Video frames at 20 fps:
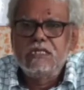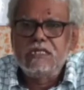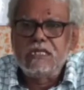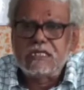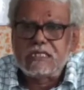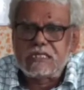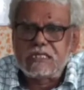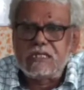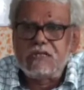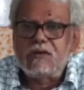
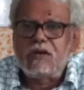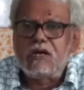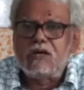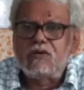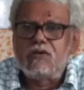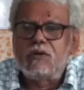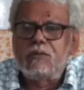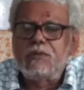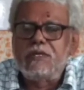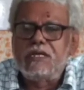எத்தனை
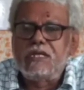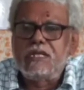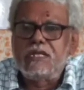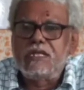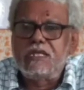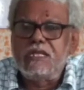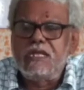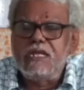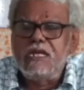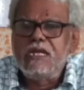ஆகும்
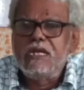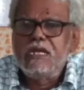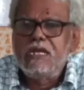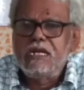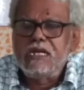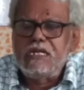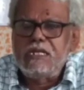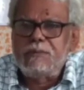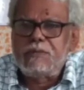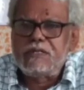அப்படிங்கிறது
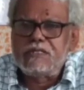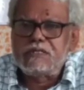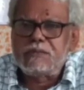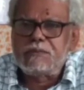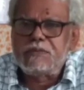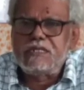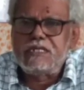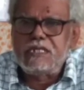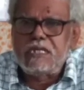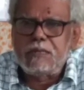டிபெண்ட்ஸ்
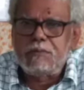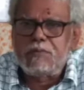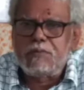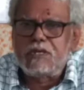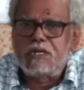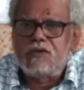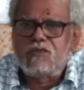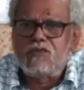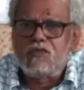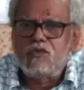அப்பான் தி
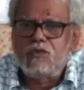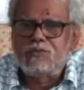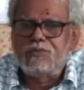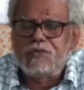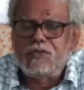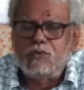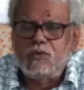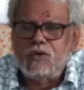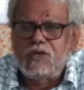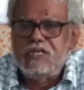நம்பர் ஆஃப் லூப்ஸ்
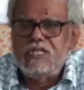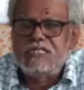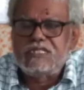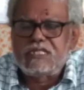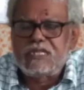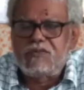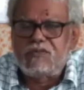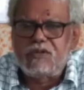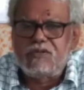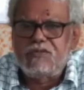இன் ஒன் இன்ச்
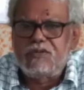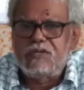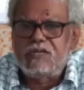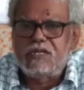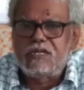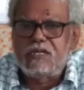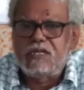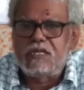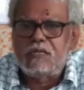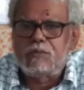எவ்வளவு
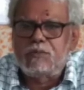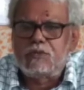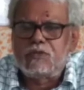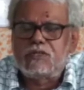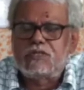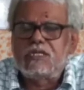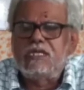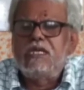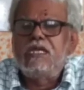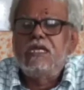இருக்குங்கிறத
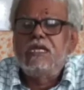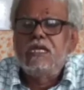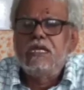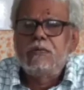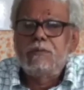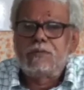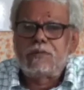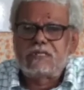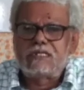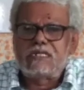பொறுத்து
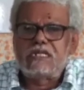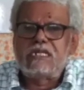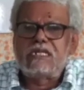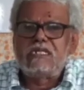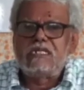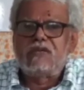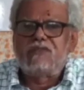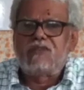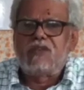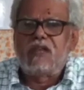
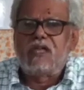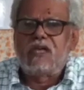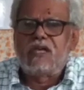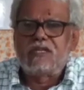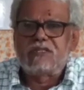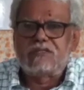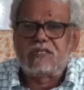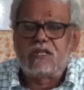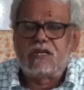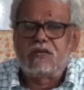பர்சன்டேஜ் ஆஃப்
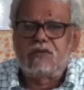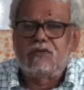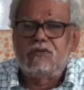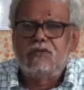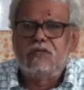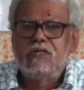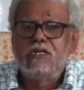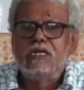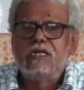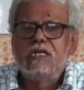எலாங்கேஷன்
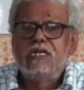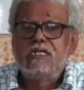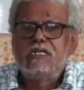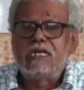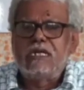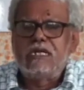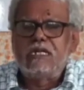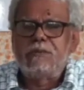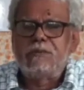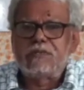ஆகும்
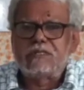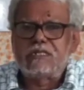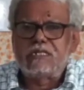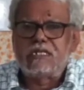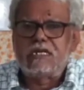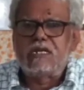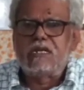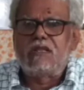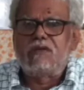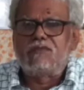தேர்ட்டி
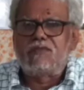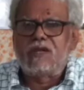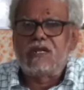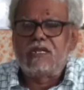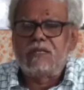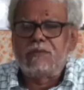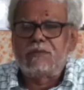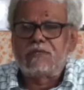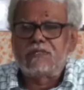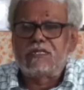பர்சன்ட் ஆகலாம்
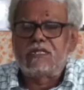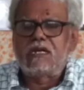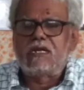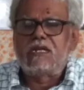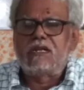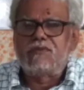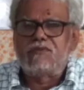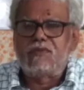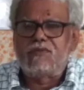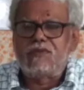ஃபார்ட்டி பர்சன்ட்
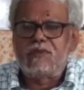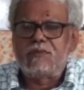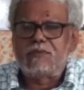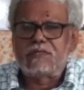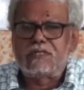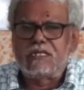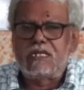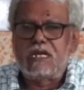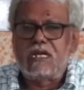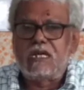ஆகலாம் ஃபிஃப்டி
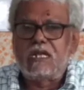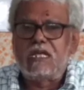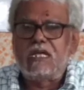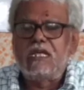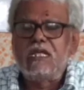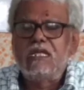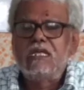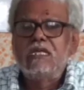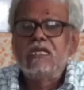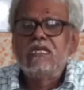பர்சன்ட் ஆகலாம்
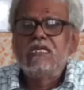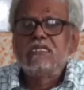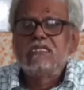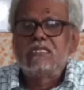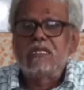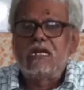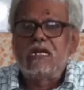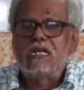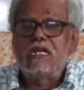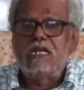
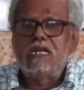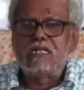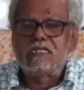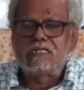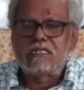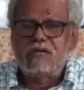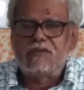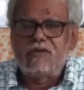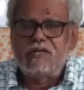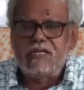சில இடங்களில்
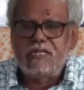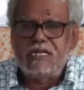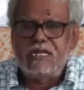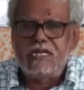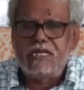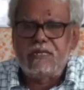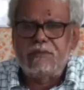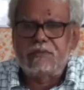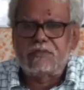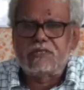செவன்ட்டி
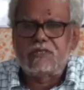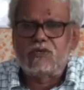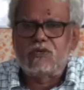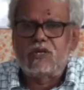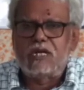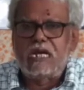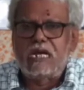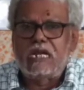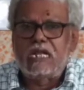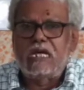எயிட்டி பர்சன்ட் கூட
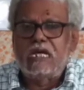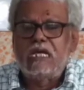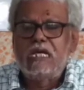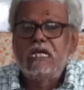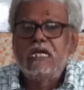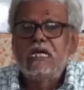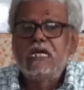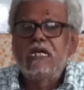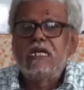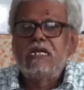ஆகலாம்
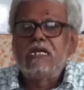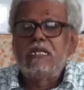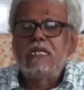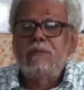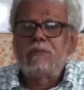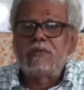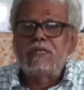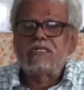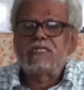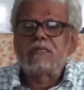
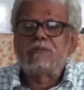டிபெண்ட்ஸ்